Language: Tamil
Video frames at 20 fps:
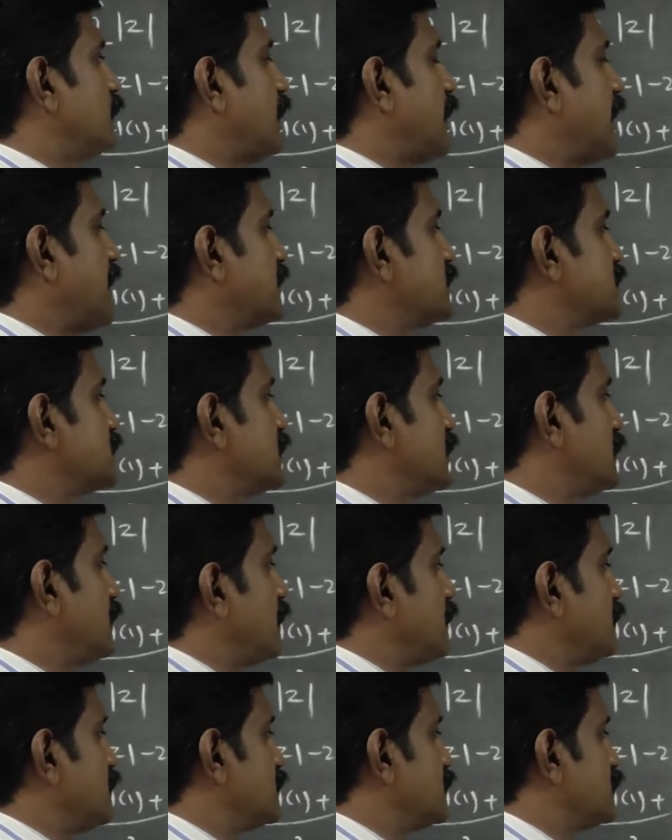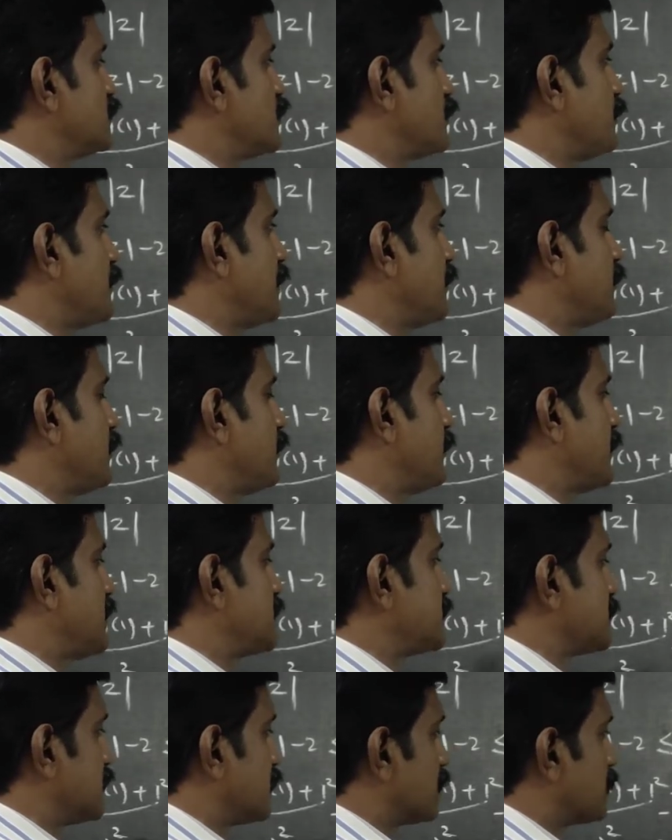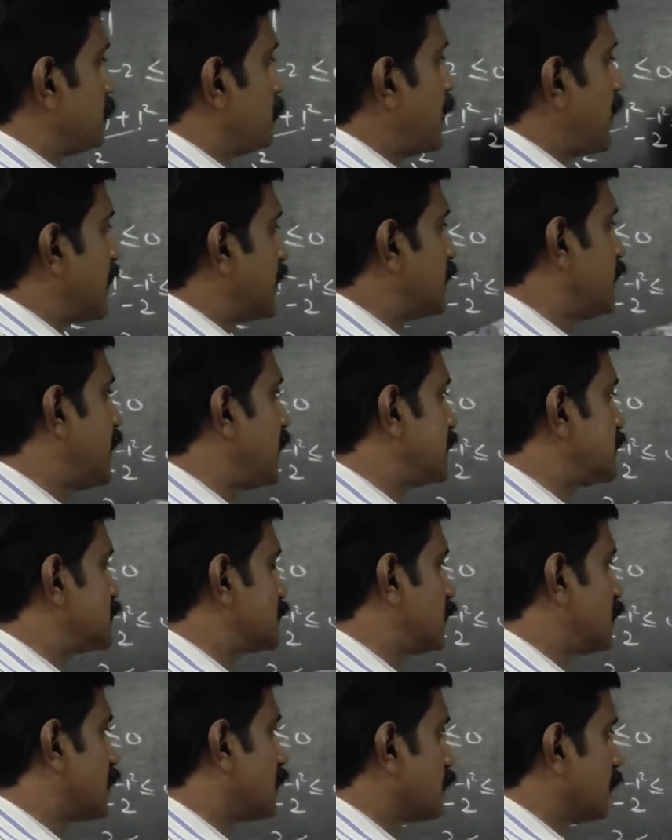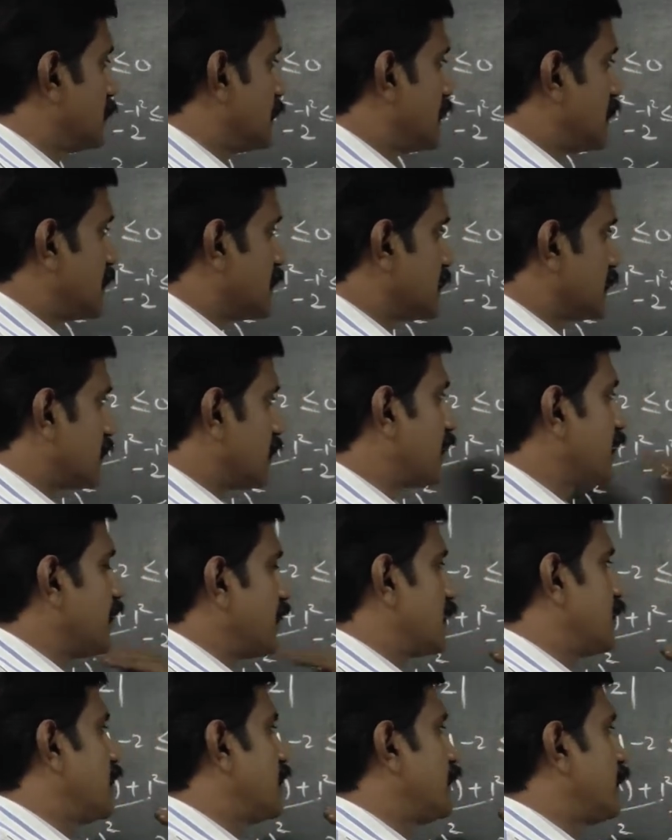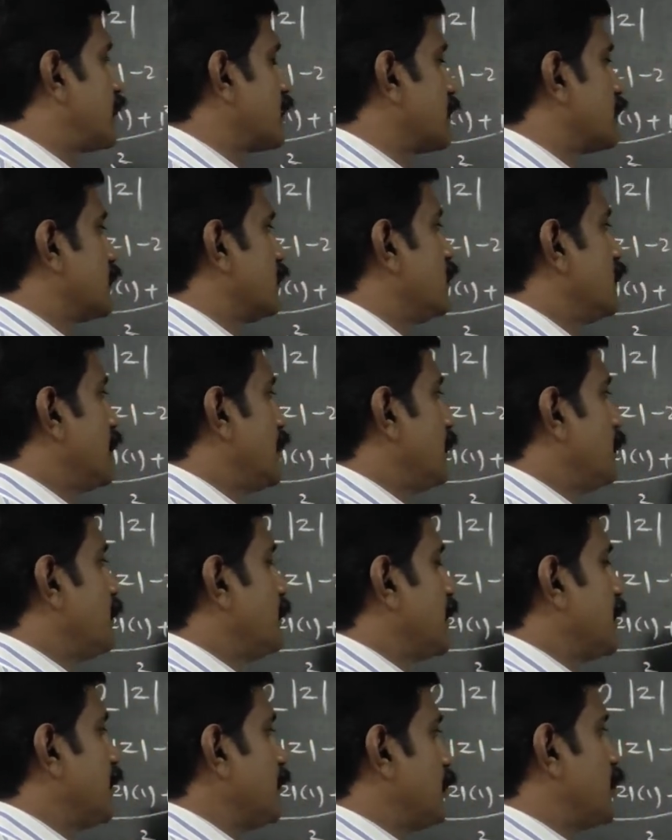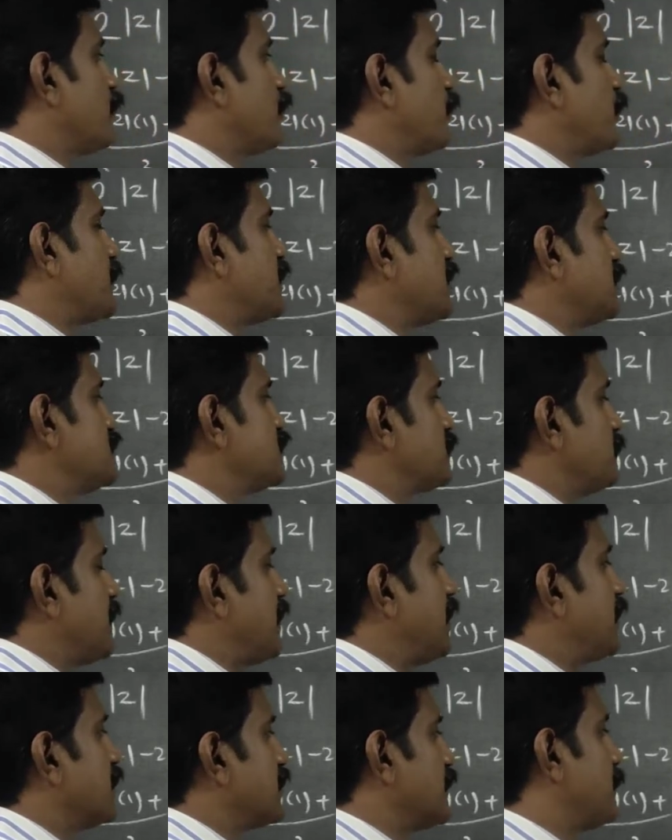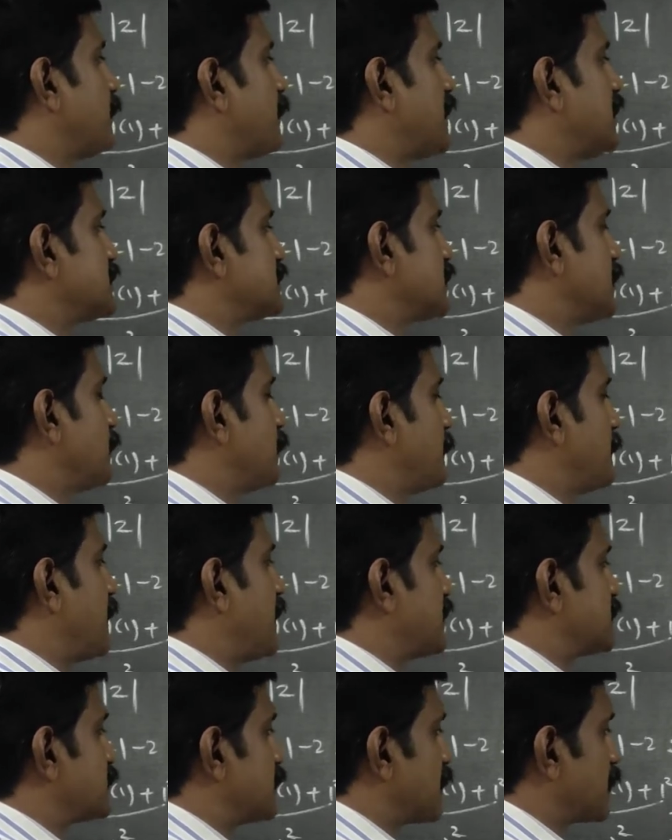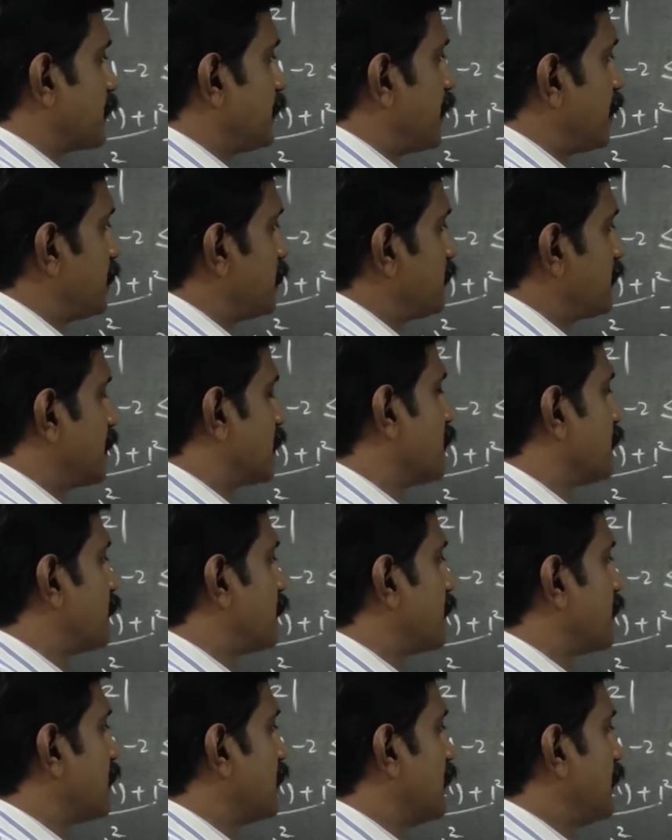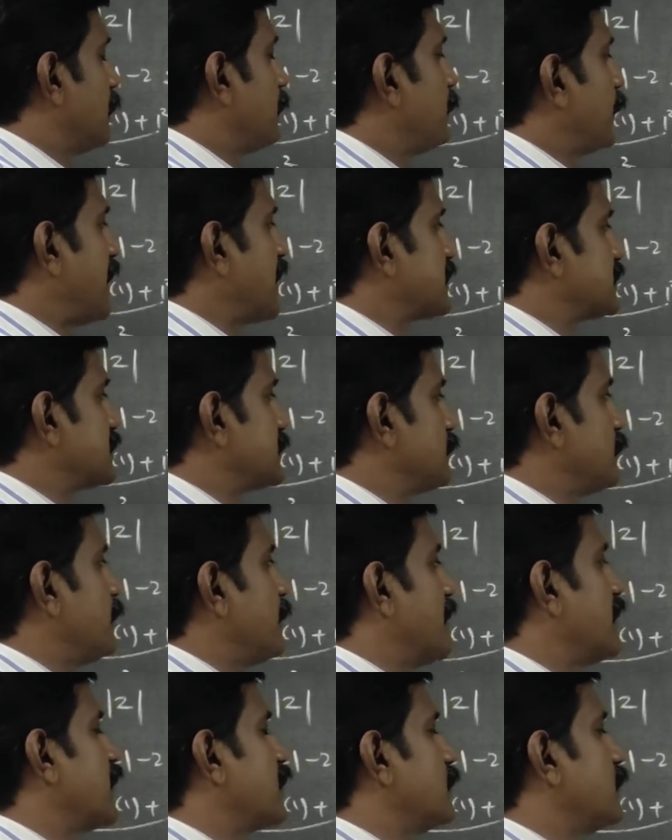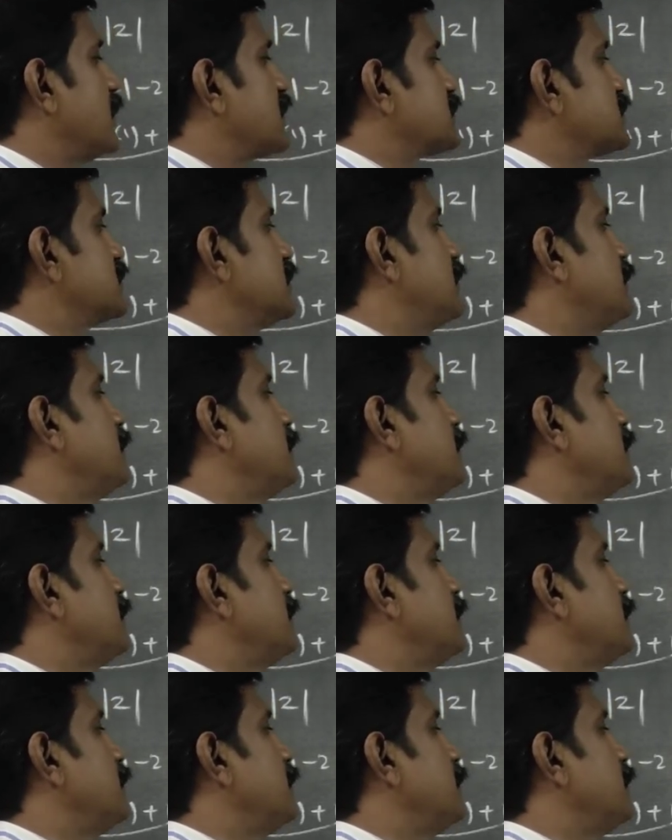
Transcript: ஆன்சர் அண்ட் திஸ் இஸ் யர் மினிமம் ஆன்சர் இதுக்கு மேலே தான் ஆன்சர் வரணும் இதுக்கு கீழே தான் வரணும் மினிமம் முப்பத்தஞ்சுக்கு மேலே எடுத்தால் பாஸ் அப்போ பாஸ் மார்க் மினிமம் தேர்ட்டி ஃபைவ் மேக்ஸிமம் ஹண்ட்ரட் மார்க்ஸ்னால்